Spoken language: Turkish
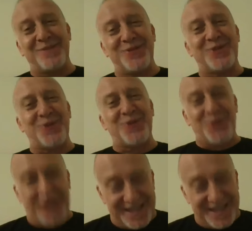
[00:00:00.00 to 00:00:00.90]
bunu konu
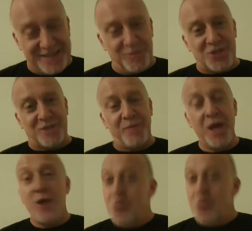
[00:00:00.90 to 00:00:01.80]
edinmiştim.
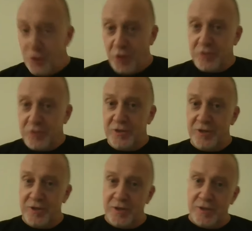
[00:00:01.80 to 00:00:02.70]
Yo yo e,
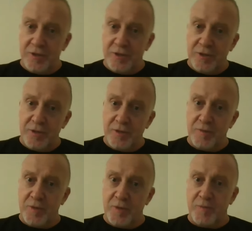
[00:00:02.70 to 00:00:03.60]

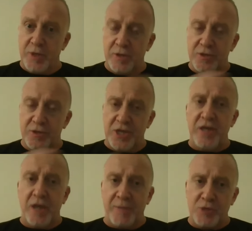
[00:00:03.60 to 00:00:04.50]
e, şeyin
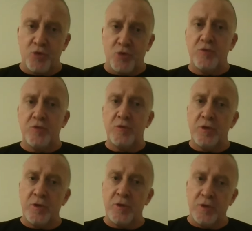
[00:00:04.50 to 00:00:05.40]
amatörün e,
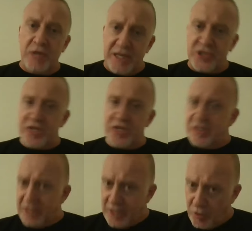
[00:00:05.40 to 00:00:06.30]
geliş
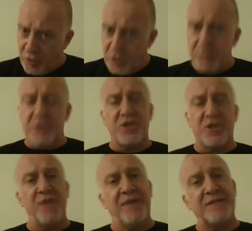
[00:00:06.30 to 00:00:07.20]
yerinde de öyle bir
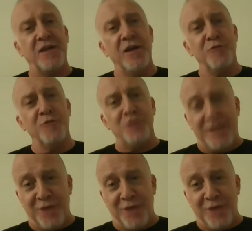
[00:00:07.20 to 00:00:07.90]
şey var. Güzel bir